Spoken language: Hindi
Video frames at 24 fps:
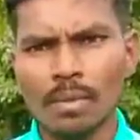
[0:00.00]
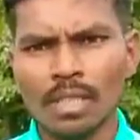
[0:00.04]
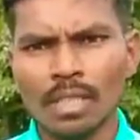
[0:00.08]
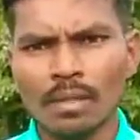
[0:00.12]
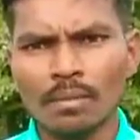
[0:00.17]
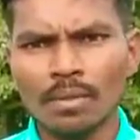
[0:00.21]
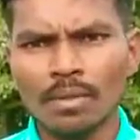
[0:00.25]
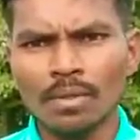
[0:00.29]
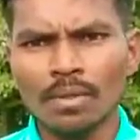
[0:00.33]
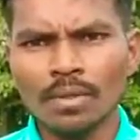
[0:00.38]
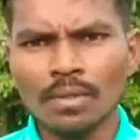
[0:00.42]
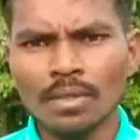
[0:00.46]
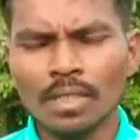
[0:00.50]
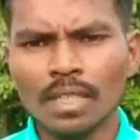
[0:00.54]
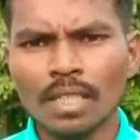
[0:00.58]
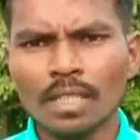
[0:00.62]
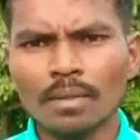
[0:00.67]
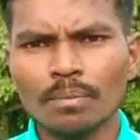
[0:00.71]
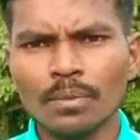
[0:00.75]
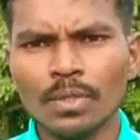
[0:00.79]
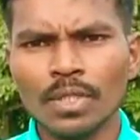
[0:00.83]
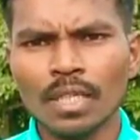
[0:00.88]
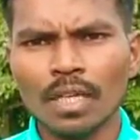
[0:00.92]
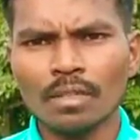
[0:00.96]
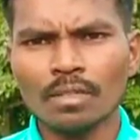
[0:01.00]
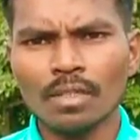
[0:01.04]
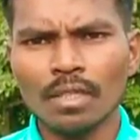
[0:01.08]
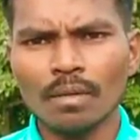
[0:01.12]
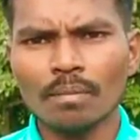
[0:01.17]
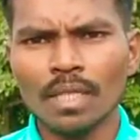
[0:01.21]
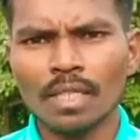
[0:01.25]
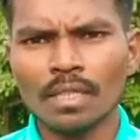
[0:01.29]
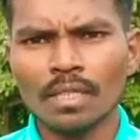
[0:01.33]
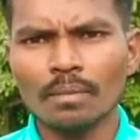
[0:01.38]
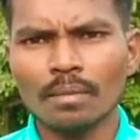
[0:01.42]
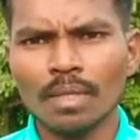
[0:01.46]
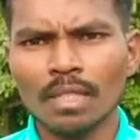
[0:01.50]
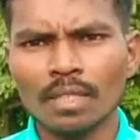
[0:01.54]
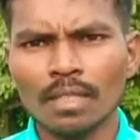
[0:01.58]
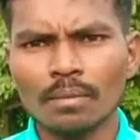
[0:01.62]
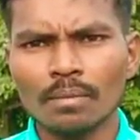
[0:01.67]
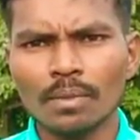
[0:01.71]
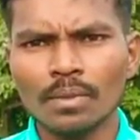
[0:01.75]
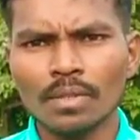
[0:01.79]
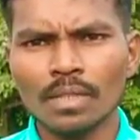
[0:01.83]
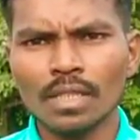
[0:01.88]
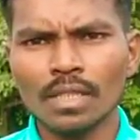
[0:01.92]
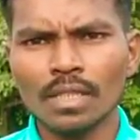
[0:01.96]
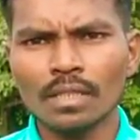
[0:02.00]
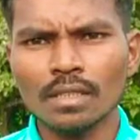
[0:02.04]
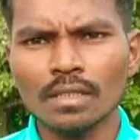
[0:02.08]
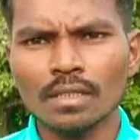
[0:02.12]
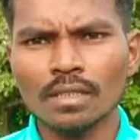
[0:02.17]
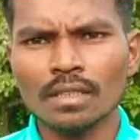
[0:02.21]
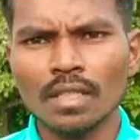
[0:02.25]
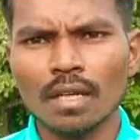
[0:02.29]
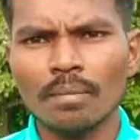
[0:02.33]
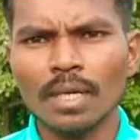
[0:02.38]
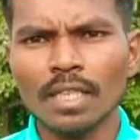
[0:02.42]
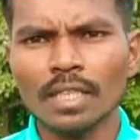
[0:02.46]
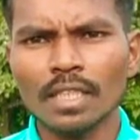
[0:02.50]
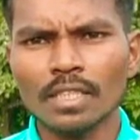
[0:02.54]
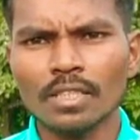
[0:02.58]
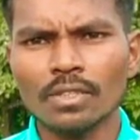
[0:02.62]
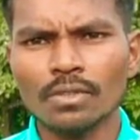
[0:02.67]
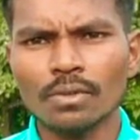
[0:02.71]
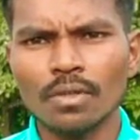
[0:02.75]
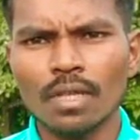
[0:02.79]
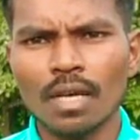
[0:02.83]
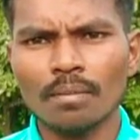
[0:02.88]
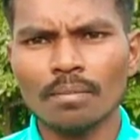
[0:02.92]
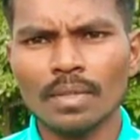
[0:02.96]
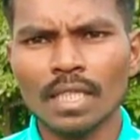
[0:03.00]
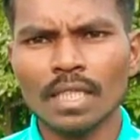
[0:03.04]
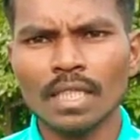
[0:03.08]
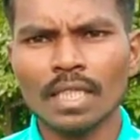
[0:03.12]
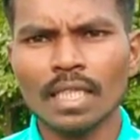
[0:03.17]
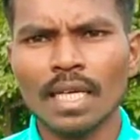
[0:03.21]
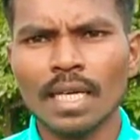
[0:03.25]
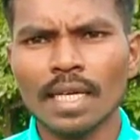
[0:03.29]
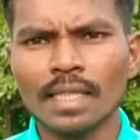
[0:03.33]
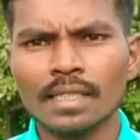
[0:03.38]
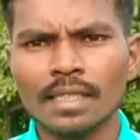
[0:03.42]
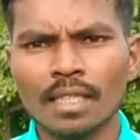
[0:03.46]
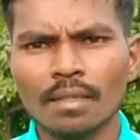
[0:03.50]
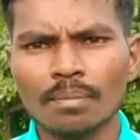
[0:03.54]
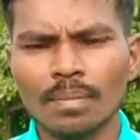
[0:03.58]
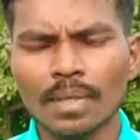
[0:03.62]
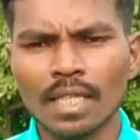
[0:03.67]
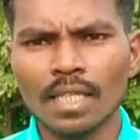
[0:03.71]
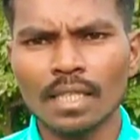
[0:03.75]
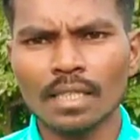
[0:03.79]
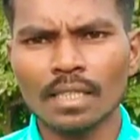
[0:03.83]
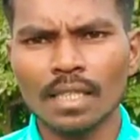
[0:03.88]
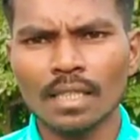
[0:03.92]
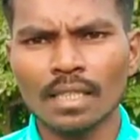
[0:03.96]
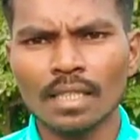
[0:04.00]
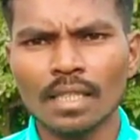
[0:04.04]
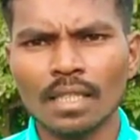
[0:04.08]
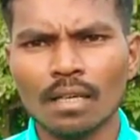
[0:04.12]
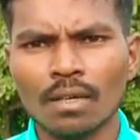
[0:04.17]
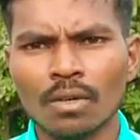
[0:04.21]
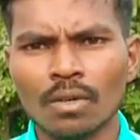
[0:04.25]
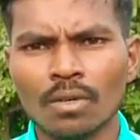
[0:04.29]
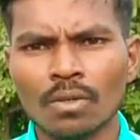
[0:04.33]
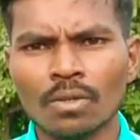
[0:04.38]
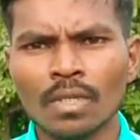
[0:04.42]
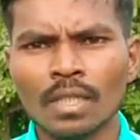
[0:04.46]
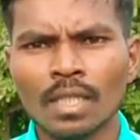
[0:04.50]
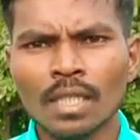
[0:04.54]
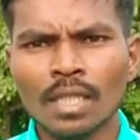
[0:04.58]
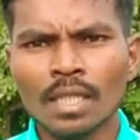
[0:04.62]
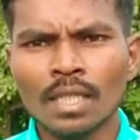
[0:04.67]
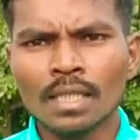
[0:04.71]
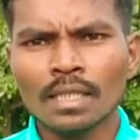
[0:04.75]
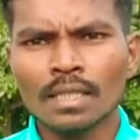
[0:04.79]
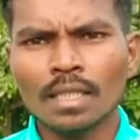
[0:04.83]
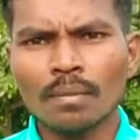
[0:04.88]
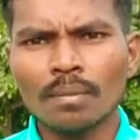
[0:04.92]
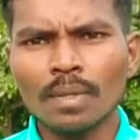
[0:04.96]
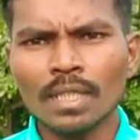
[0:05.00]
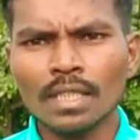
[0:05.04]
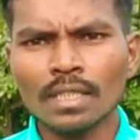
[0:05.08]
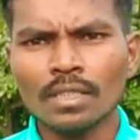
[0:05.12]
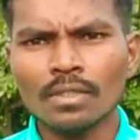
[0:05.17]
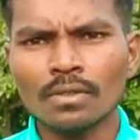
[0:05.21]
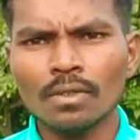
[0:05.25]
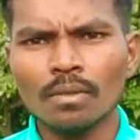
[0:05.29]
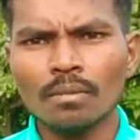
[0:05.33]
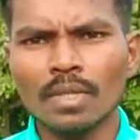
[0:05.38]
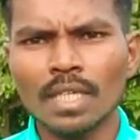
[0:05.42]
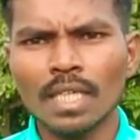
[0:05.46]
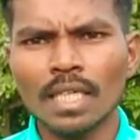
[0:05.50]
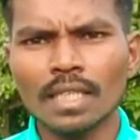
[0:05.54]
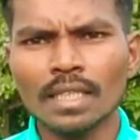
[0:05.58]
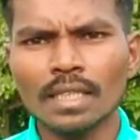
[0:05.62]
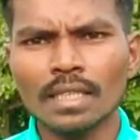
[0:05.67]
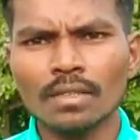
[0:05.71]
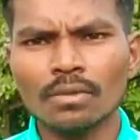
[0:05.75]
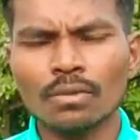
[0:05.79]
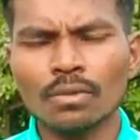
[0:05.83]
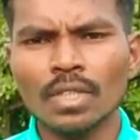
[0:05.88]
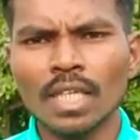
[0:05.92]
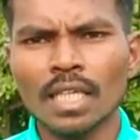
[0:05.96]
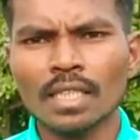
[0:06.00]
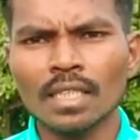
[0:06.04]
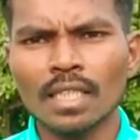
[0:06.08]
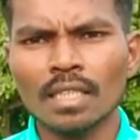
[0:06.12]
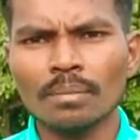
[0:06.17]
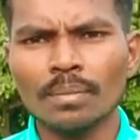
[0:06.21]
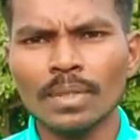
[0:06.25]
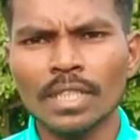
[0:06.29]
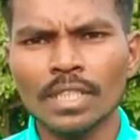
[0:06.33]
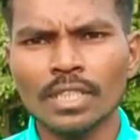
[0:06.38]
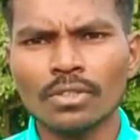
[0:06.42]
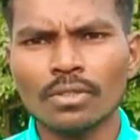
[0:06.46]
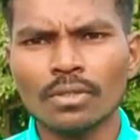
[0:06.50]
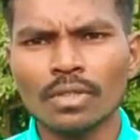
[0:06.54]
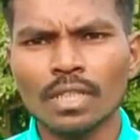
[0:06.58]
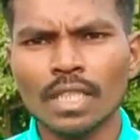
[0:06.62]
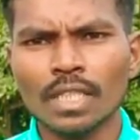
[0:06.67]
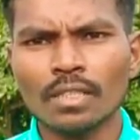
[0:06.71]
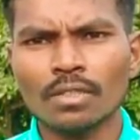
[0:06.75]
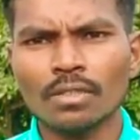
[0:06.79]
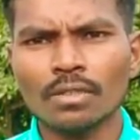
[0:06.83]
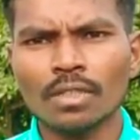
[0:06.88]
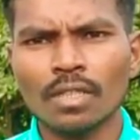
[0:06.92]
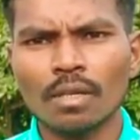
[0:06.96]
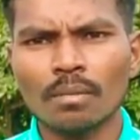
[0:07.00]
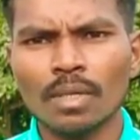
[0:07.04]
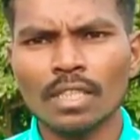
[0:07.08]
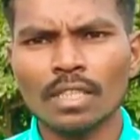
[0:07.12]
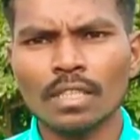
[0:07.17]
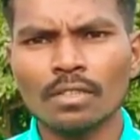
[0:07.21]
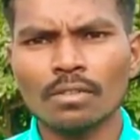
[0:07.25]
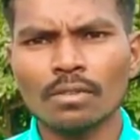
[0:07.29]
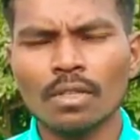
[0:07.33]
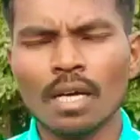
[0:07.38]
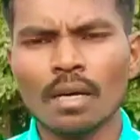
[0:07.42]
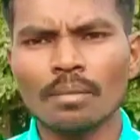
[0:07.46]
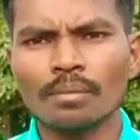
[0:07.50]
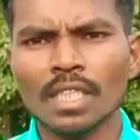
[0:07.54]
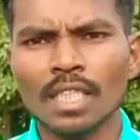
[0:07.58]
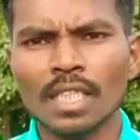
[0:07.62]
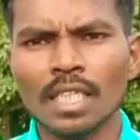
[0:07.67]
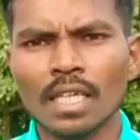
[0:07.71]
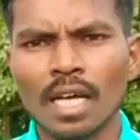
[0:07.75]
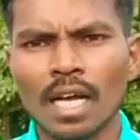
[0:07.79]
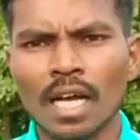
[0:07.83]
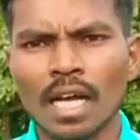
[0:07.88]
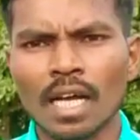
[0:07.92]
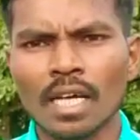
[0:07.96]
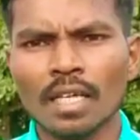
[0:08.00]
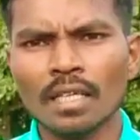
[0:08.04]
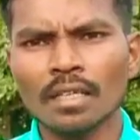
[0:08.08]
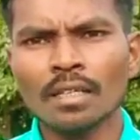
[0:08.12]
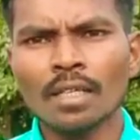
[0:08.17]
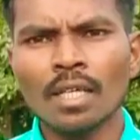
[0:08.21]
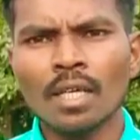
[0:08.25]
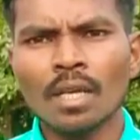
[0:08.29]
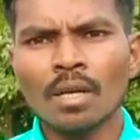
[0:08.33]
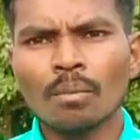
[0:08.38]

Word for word: बताबो सिर्फ मैं राव साहब मन के बताबो कि सबात स्कूल हमरे के कैसन पढ़े के लगी और सबात स्कूल में 2020 सन के जो सबात स्कूल हमने के आ है